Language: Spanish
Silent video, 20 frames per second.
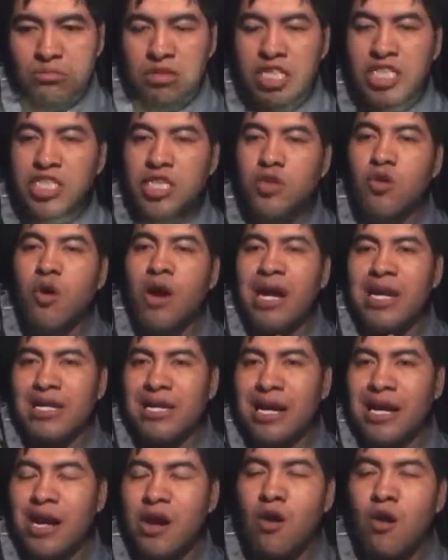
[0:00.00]
Y si no, al
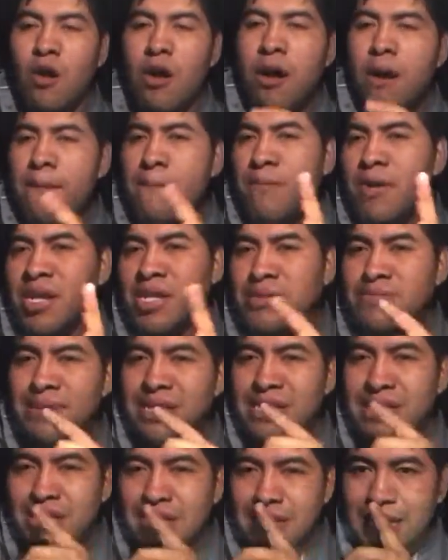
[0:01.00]
carajo. Pero es
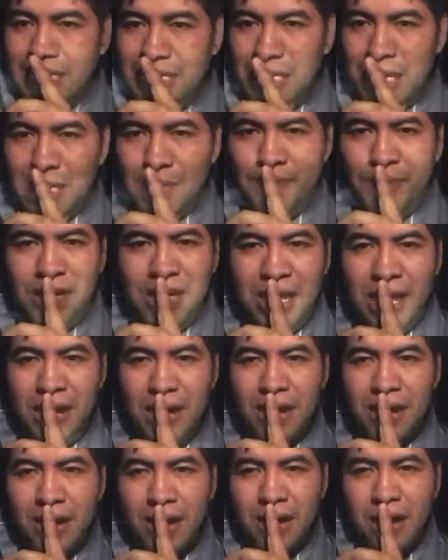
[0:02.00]
mentira, ¿sabes por
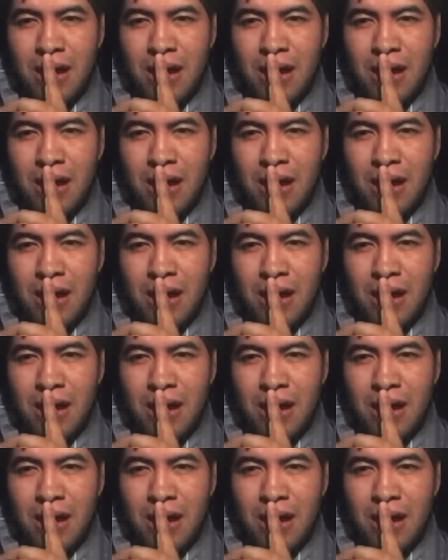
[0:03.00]
qué?